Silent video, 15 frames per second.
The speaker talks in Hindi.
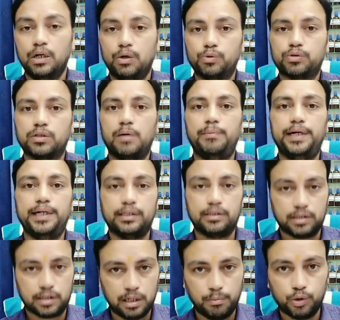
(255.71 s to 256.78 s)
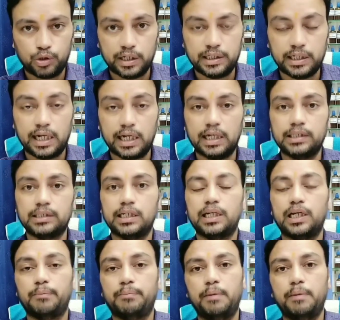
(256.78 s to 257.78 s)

उसका वेट कम होता जाएगा चेहरे